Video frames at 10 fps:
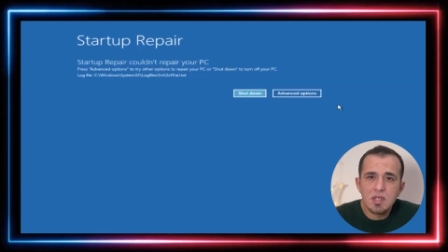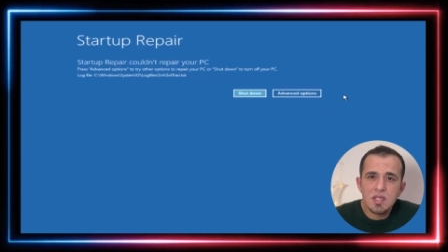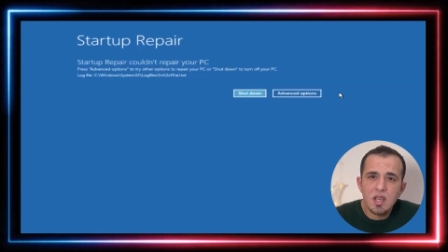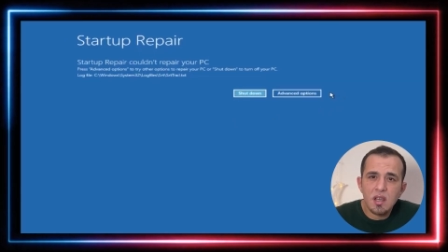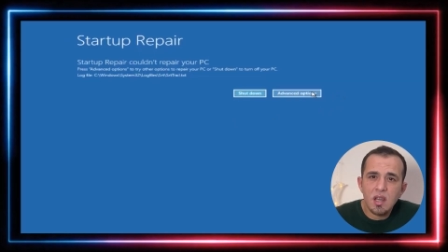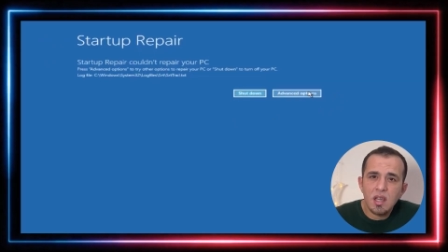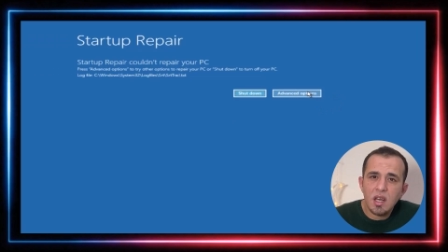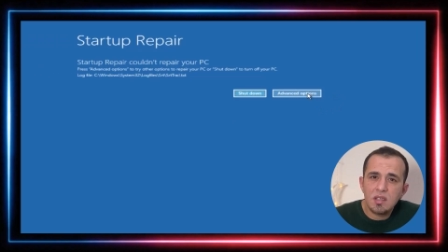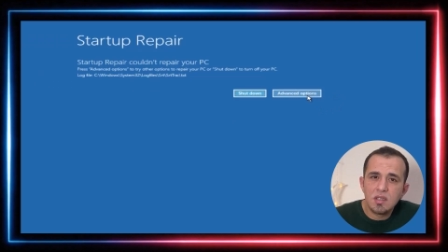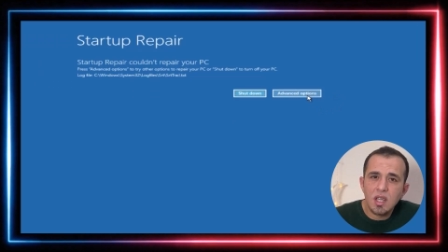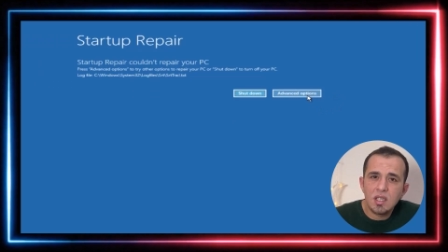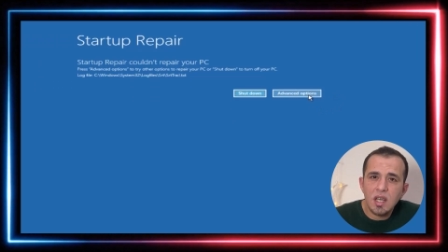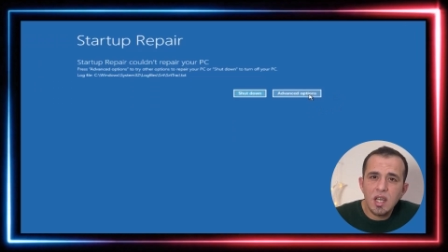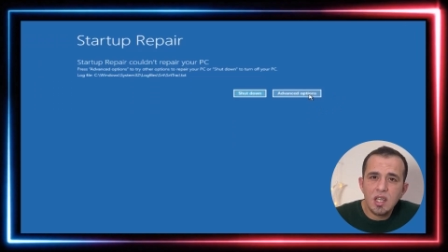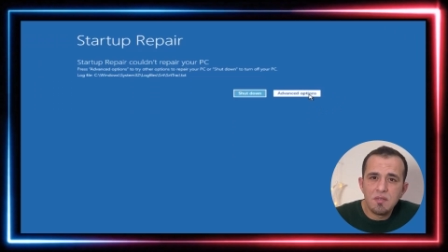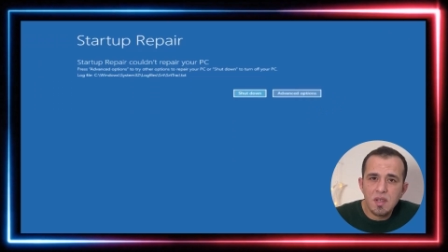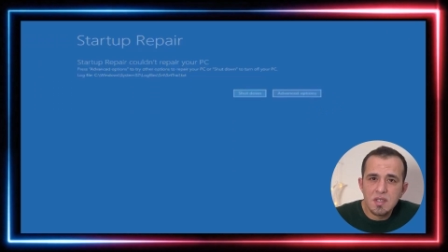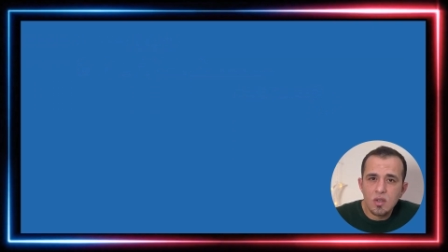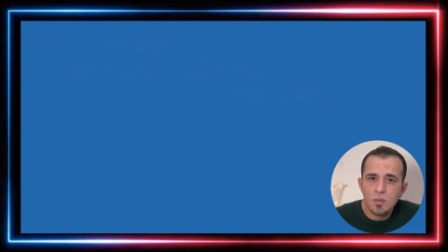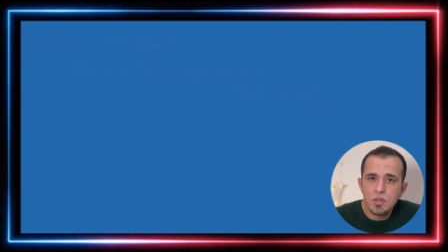تظهر لك رح تضغط على
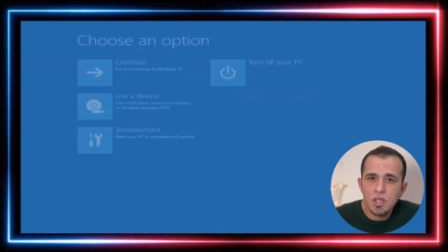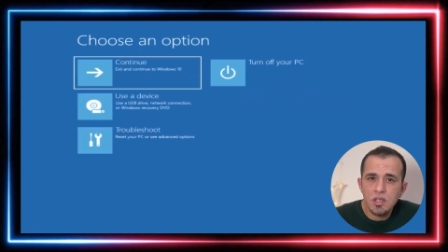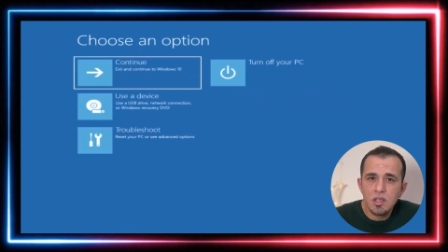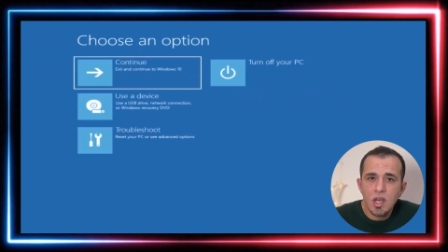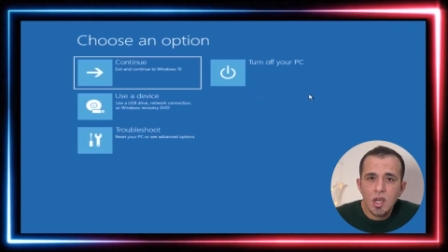ادفانس اوبشن